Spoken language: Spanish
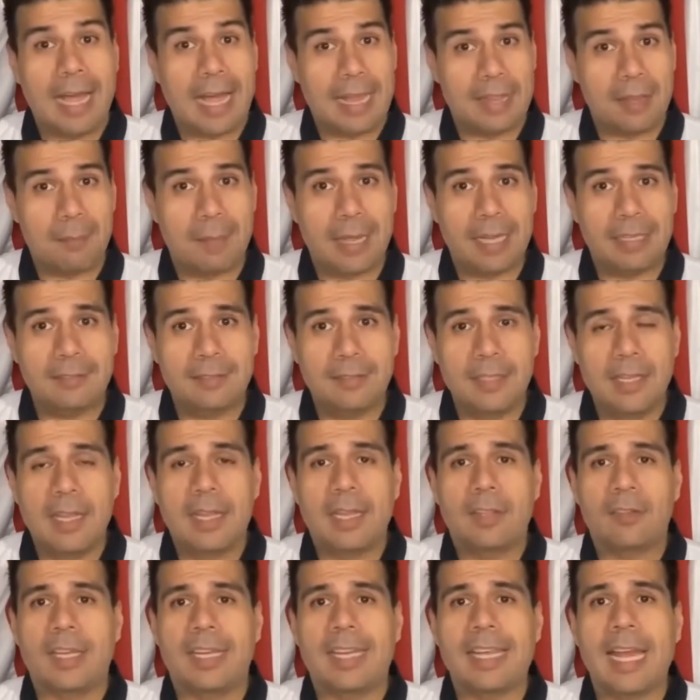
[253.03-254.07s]
Además,
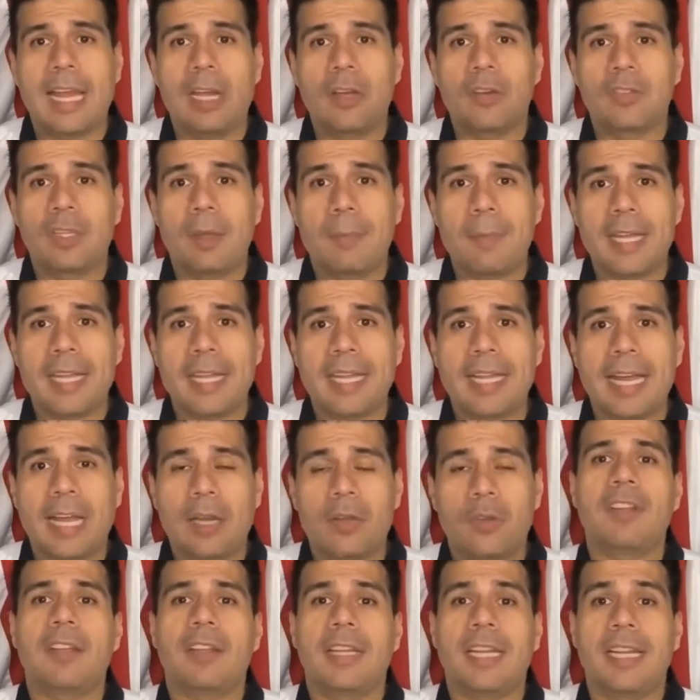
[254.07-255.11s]
serían los
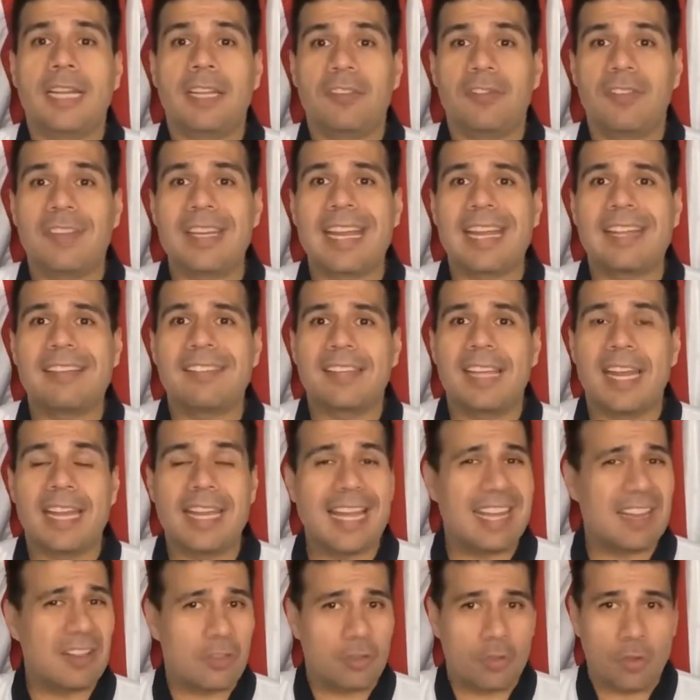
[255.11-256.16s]
americanos quienes
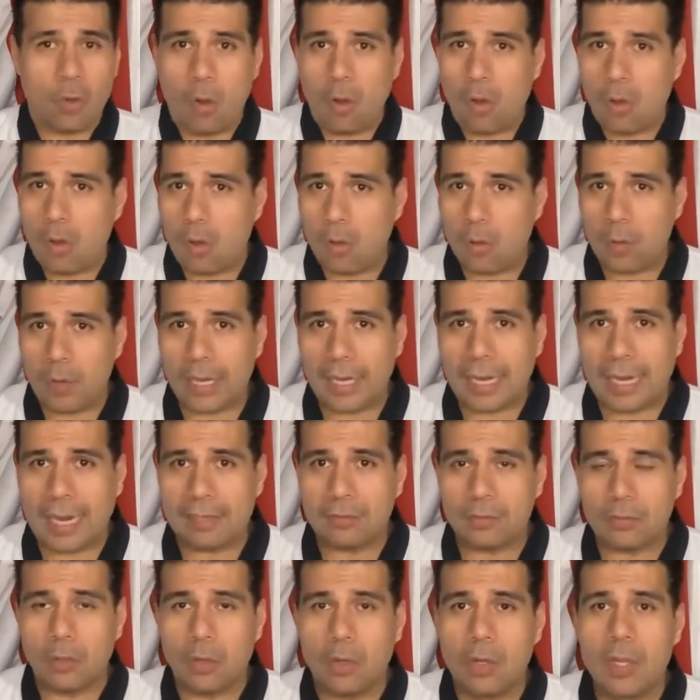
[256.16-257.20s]
financiarían todo el
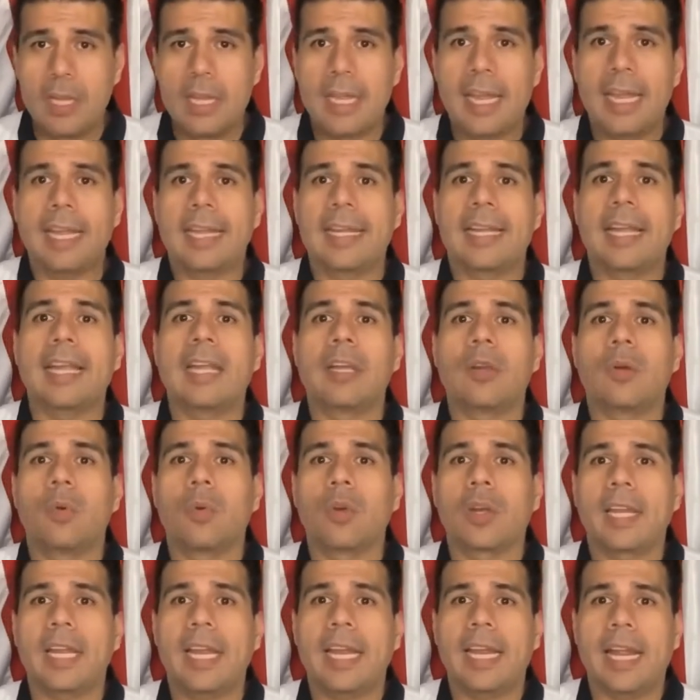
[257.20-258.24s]
gasto en que
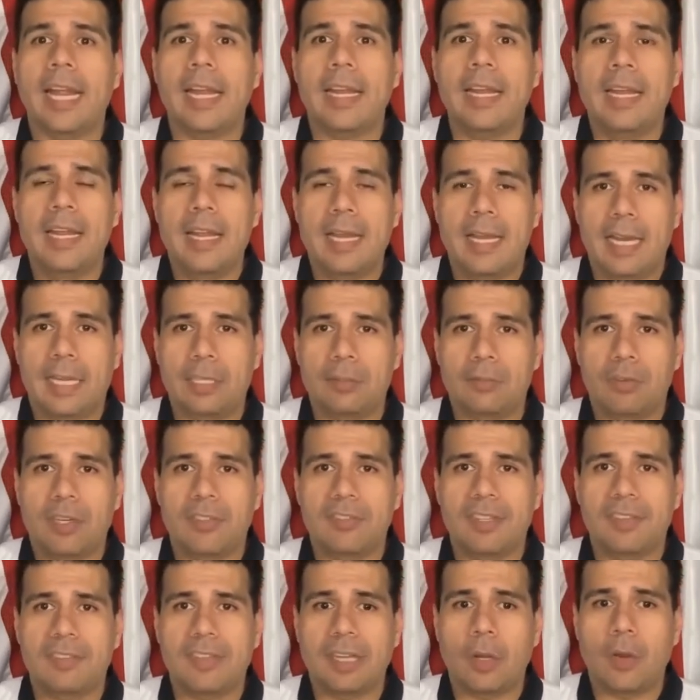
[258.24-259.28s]
incurrieran las
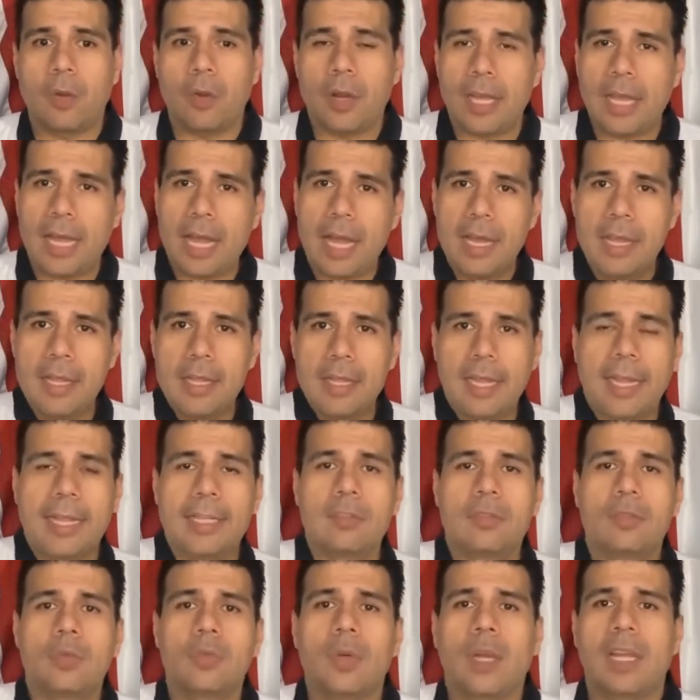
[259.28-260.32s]
fuerzas de Corea
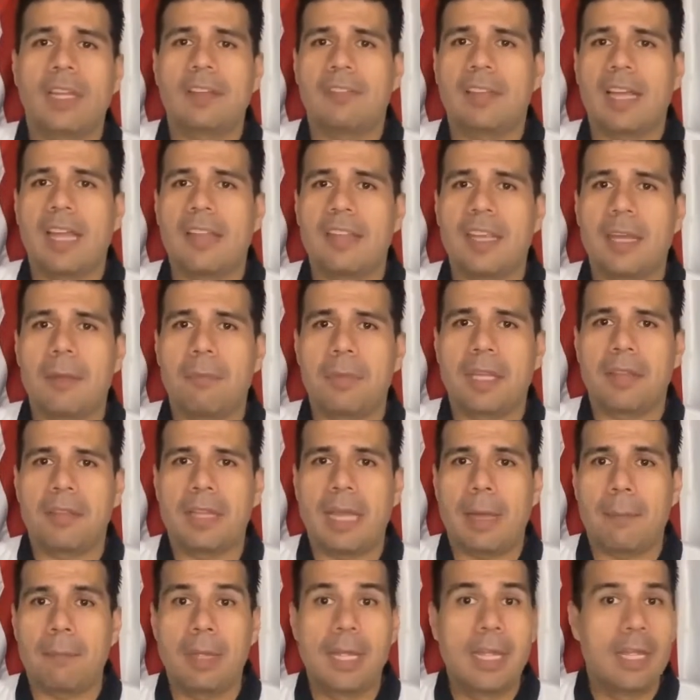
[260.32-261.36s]
en su estadía en
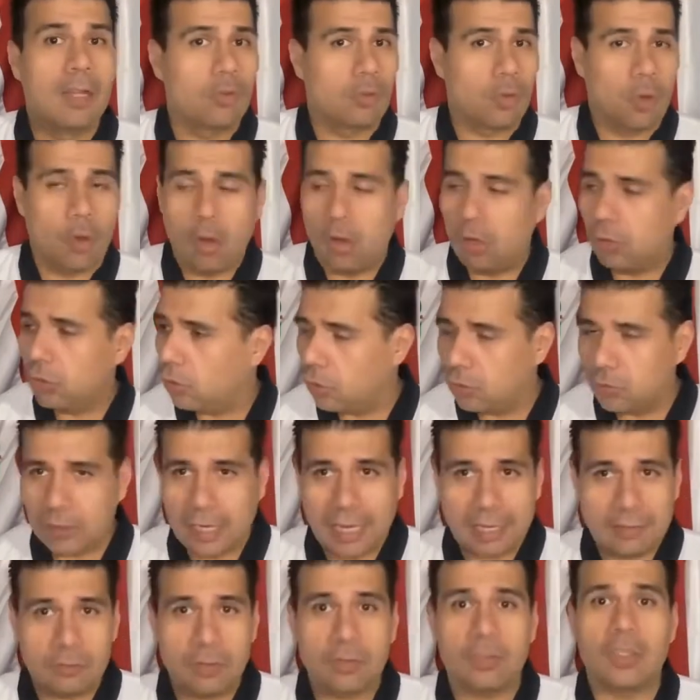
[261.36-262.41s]
Vietnam. Todos los
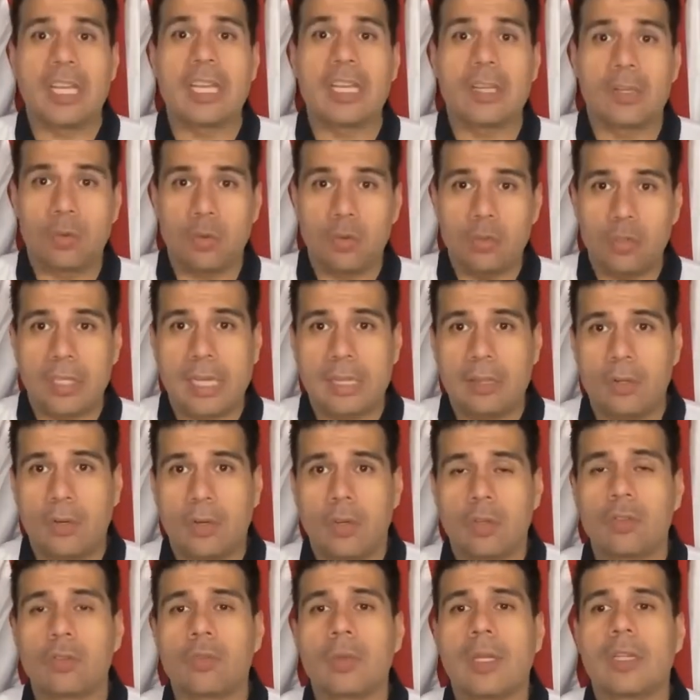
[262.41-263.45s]
gastos, incluyendo
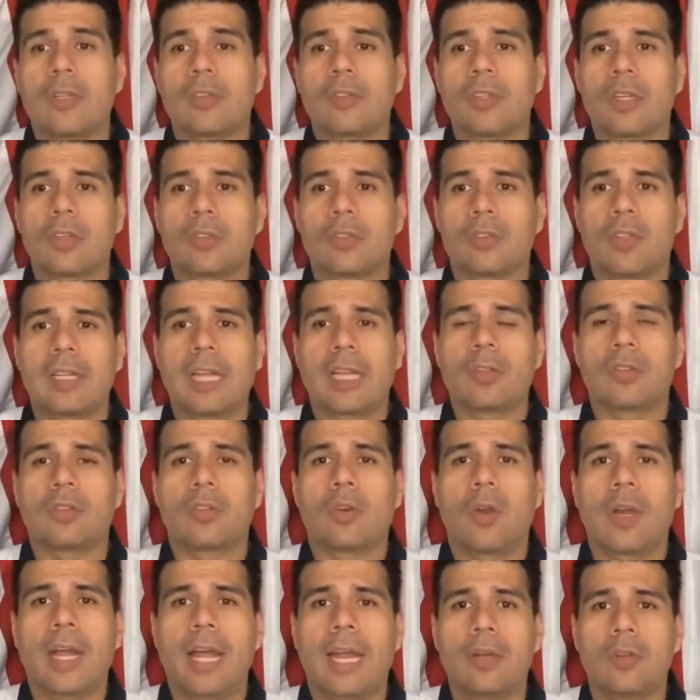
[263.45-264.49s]
los sueldos de los soldados
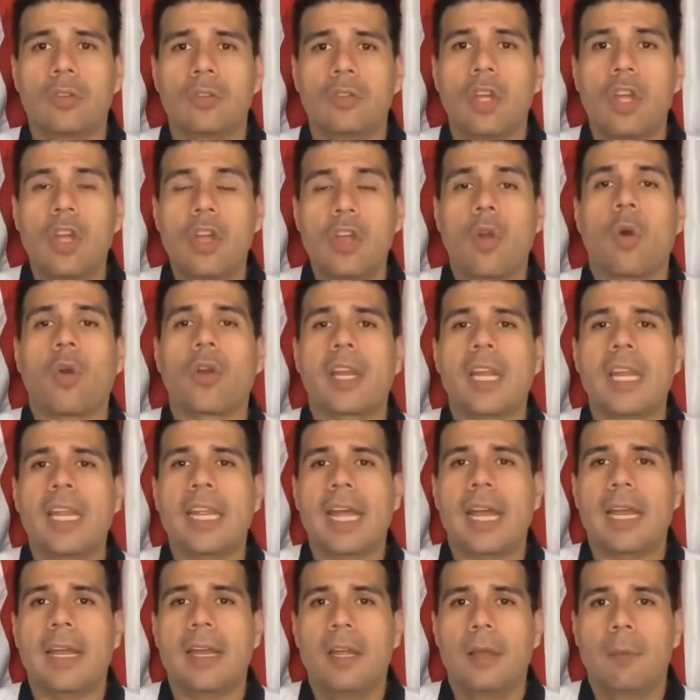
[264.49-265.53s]
coreanos,
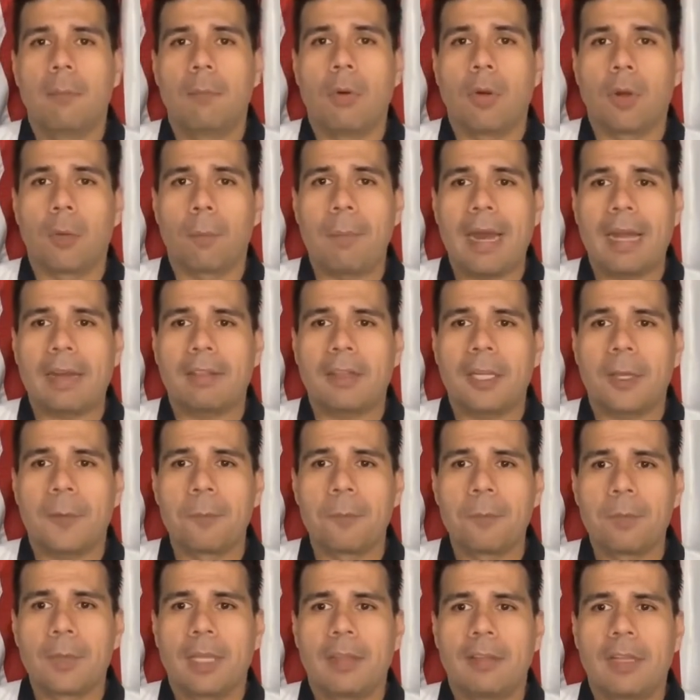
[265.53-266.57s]
corrían por
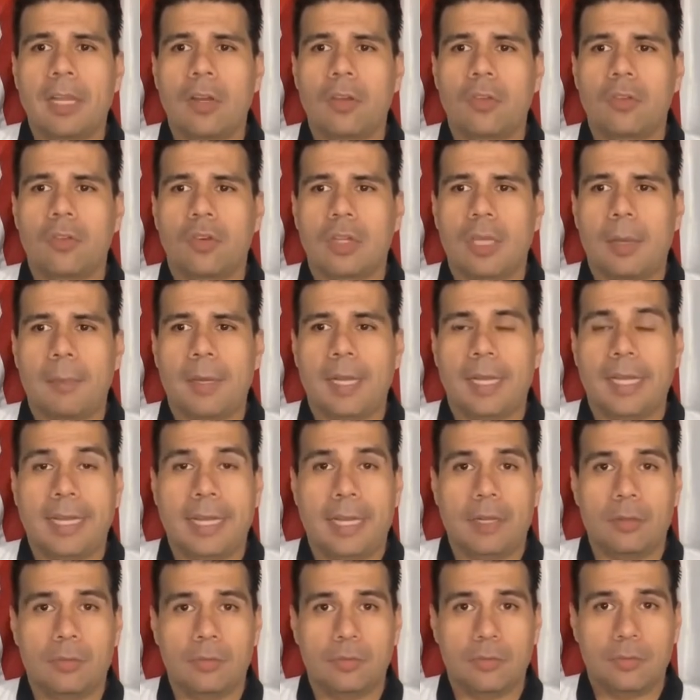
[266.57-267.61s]
parte de los
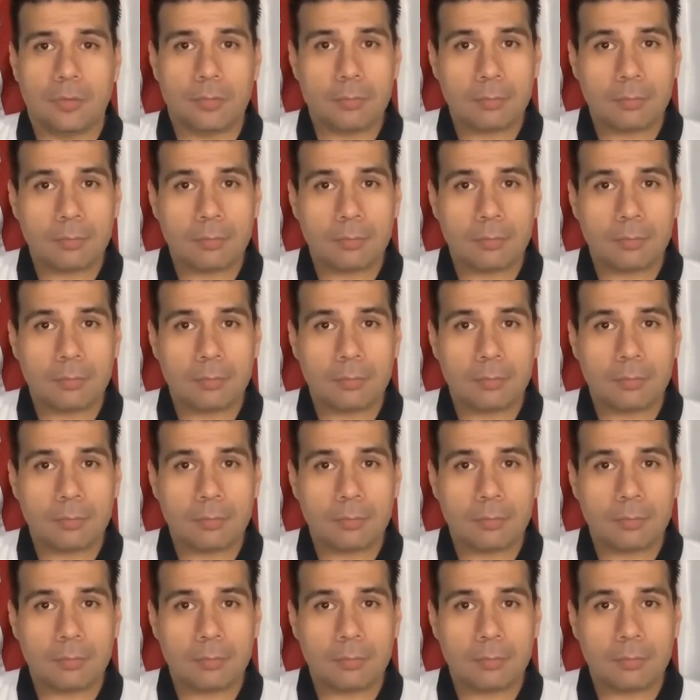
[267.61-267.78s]
norteamericanos.